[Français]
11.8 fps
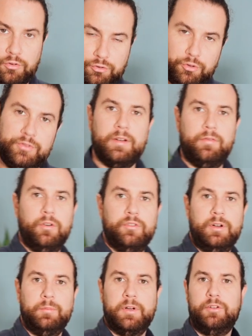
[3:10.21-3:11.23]
Juste avant,
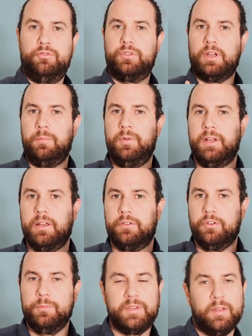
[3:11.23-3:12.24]
j'aimerais juste rappeler quelque
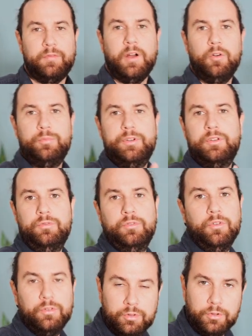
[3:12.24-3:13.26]
chose, mais ça fera l'objet
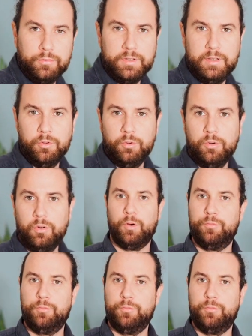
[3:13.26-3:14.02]
d'une autre vidéo.